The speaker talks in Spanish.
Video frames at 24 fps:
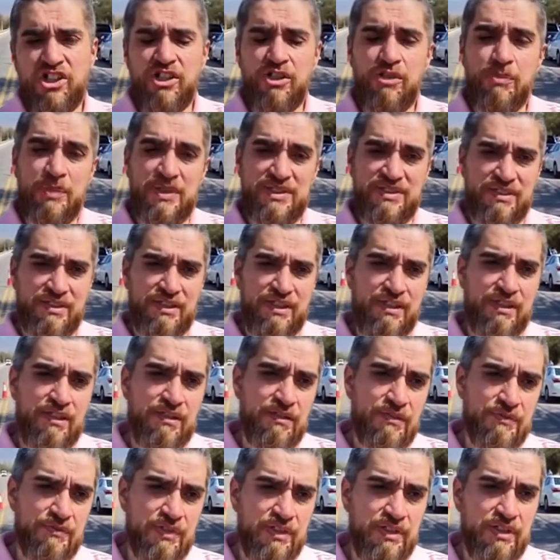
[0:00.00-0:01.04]
no pasa
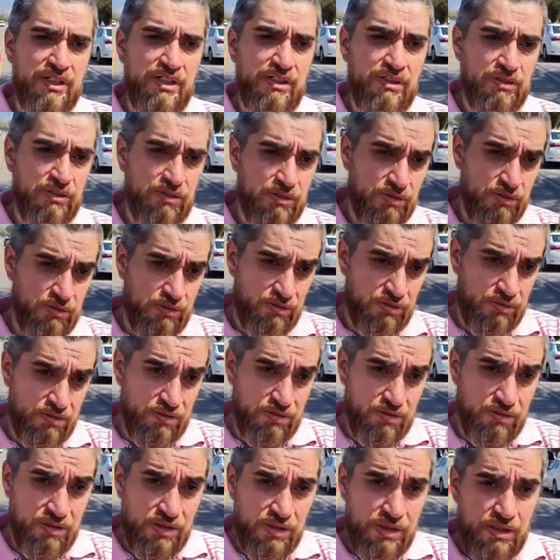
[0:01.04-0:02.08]
que
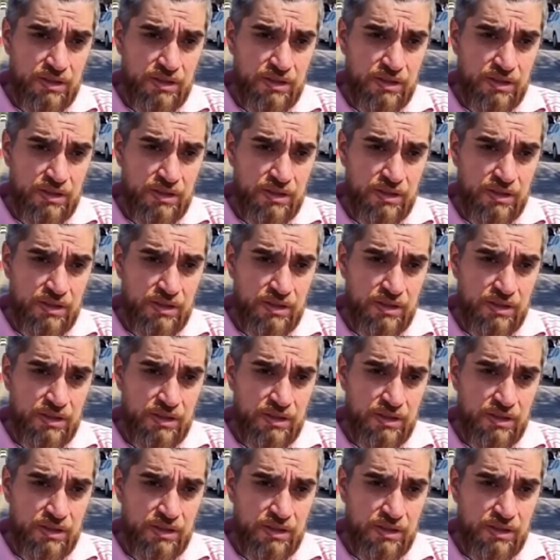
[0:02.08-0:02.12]
Federico